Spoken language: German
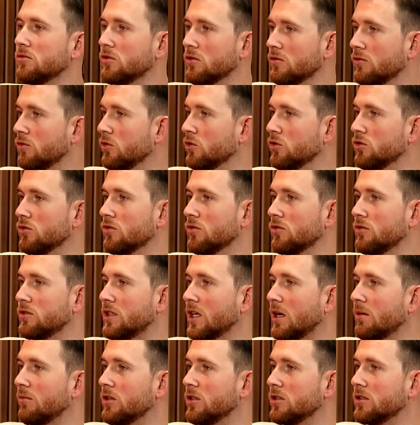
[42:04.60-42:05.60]
zu Fuß und
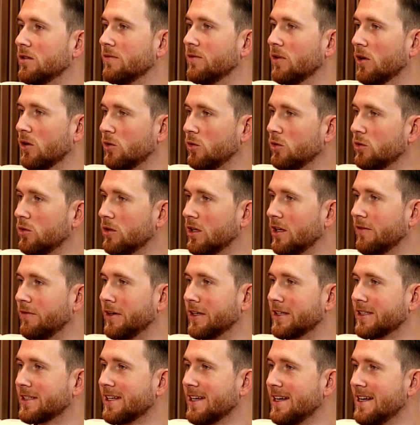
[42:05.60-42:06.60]
damit sind wir auch gut
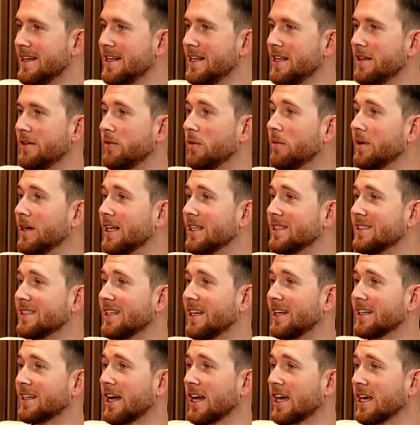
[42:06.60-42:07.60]
unterwegs. Wenn man jetzt in
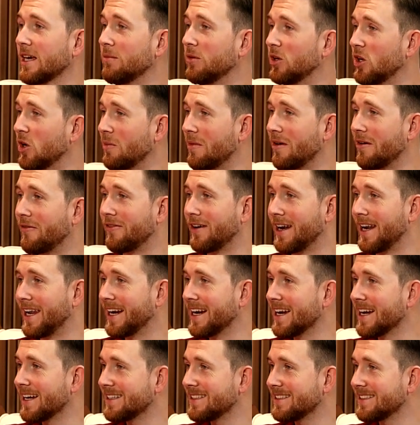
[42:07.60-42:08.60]
der Karibik nochmal
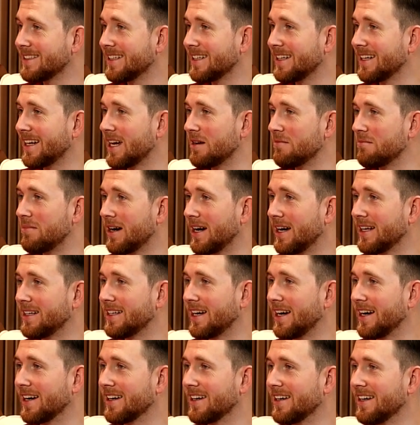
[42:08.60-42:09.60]
verlängert ein paar
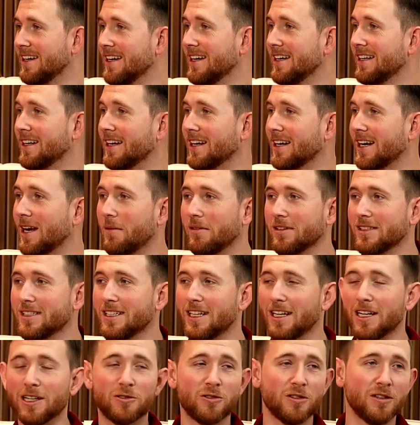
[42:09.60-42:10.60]
Tage, dann kann man sich
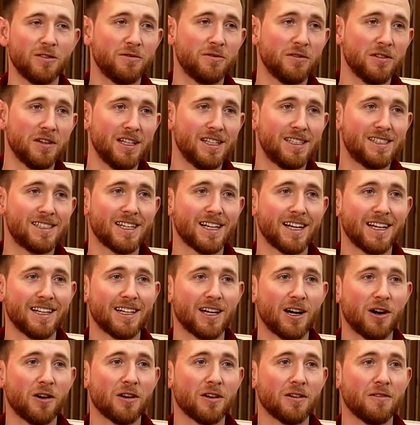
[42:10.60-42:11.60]
natürlich für die
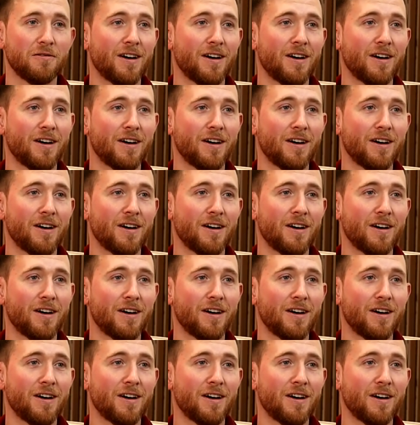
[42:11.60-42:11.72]
Zeit auch ein